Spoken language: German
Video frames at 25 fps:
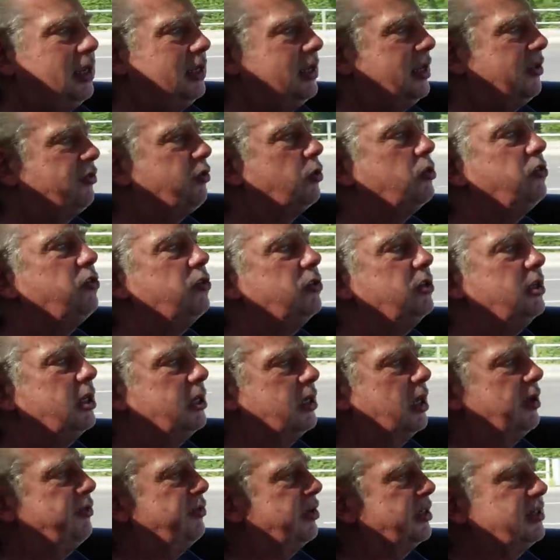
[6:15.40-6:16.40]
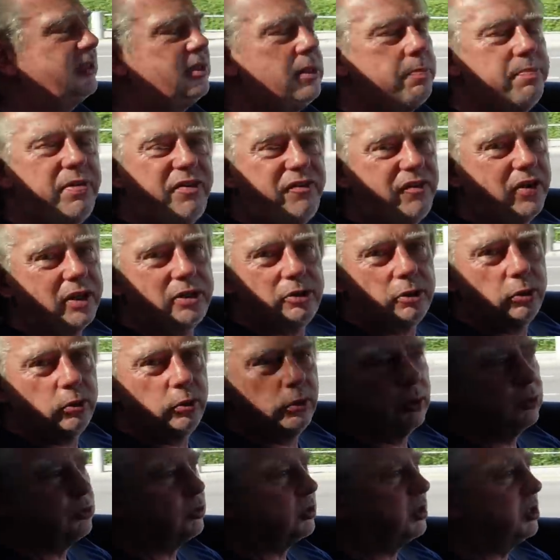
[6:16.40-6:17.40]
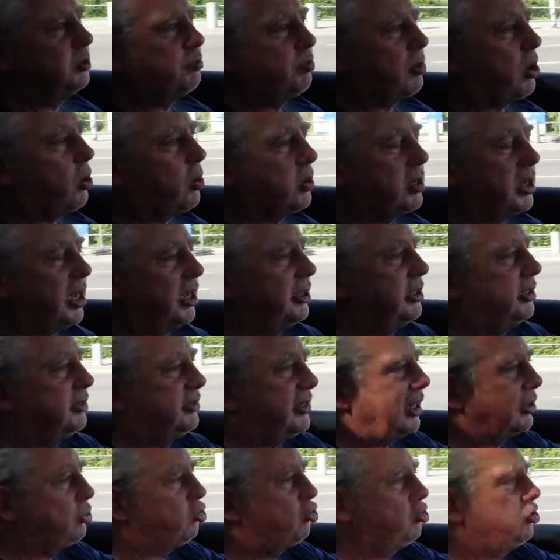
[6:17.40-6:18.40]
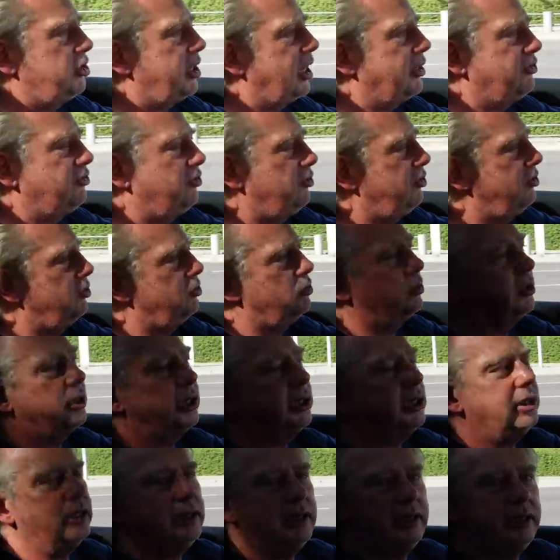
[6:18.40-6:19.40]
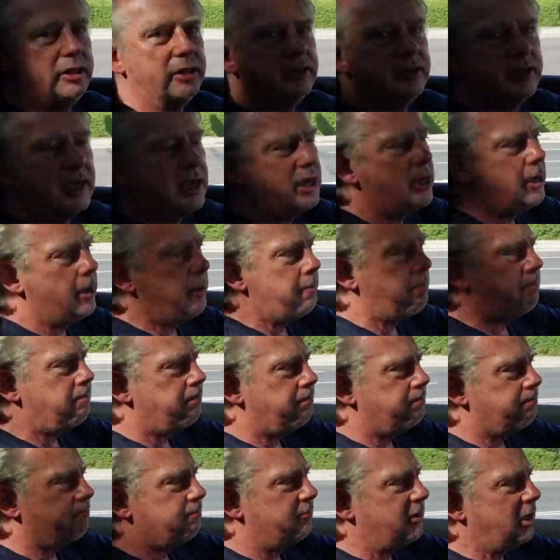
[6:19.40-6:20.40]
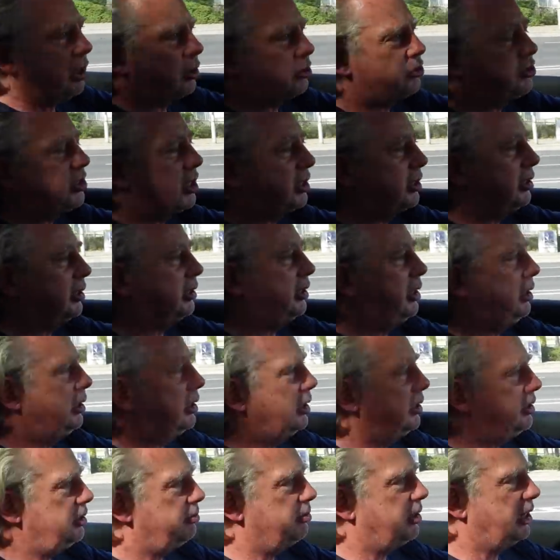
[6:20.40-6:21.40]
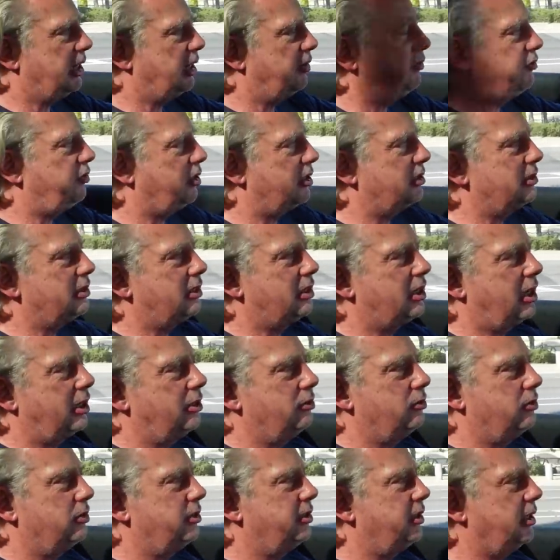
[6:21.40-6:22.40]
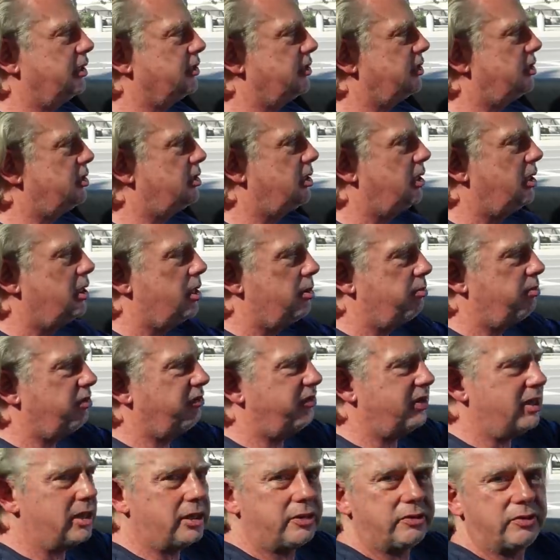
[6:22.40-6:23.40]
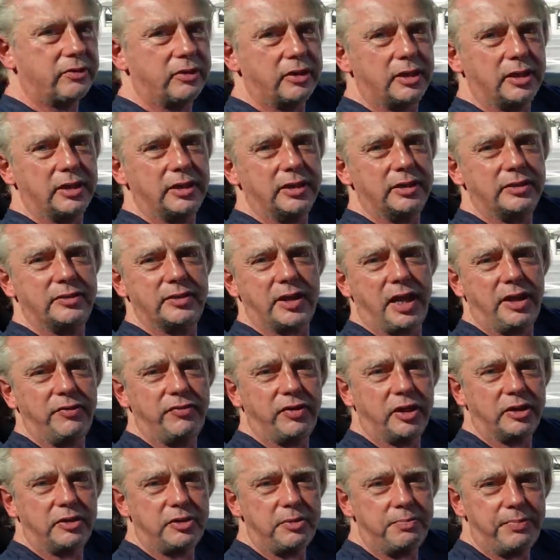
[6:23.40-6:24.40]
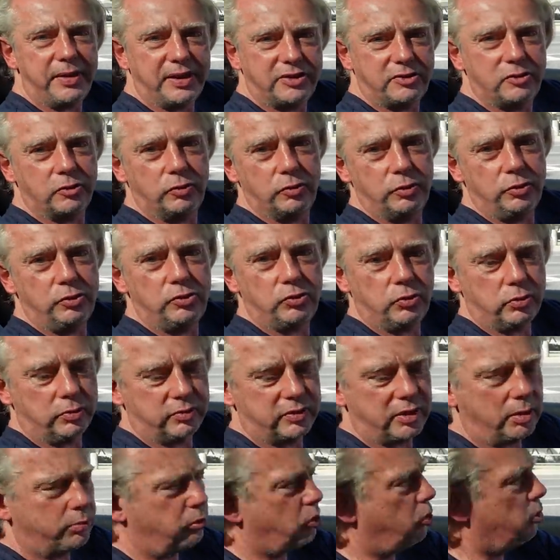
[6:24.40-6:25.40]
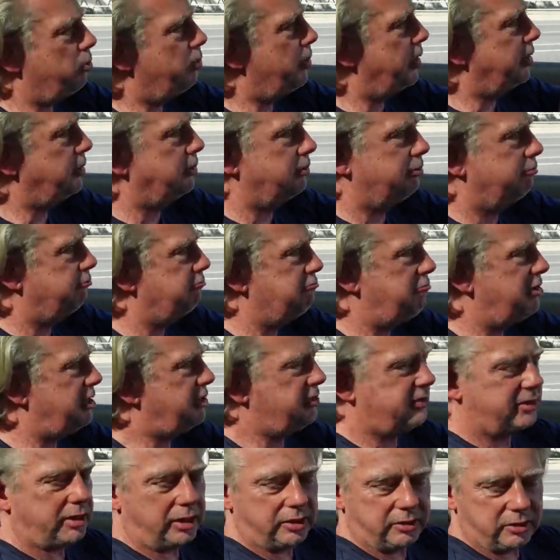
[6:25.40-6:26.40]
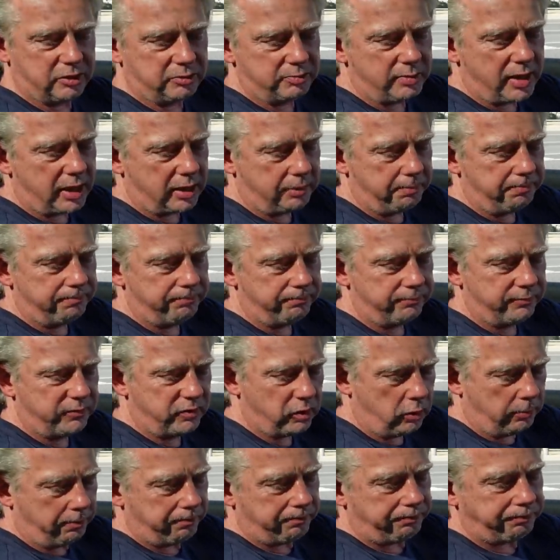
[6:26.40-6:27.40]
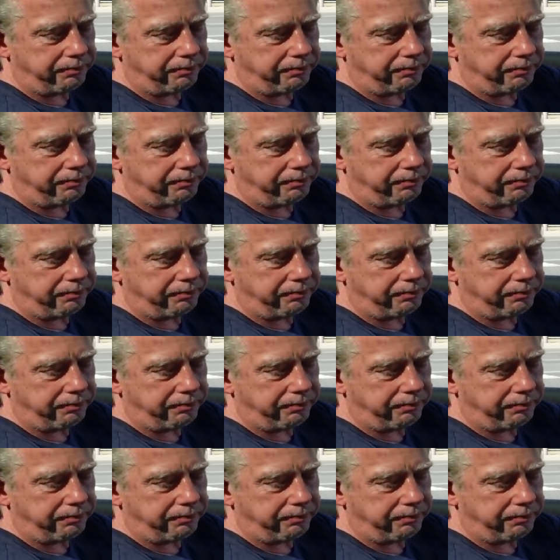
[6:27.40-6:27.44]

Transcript: es funktioniert einfach. Es ist die perfekte Lösung. Ich brauche keine Touch-Tasten oder ähnliches. Lautstärkeregler, den man anfassen kann und der sich bewegt, ist einfach die beste Lösung. Da braucht man nichts anderes machen. So,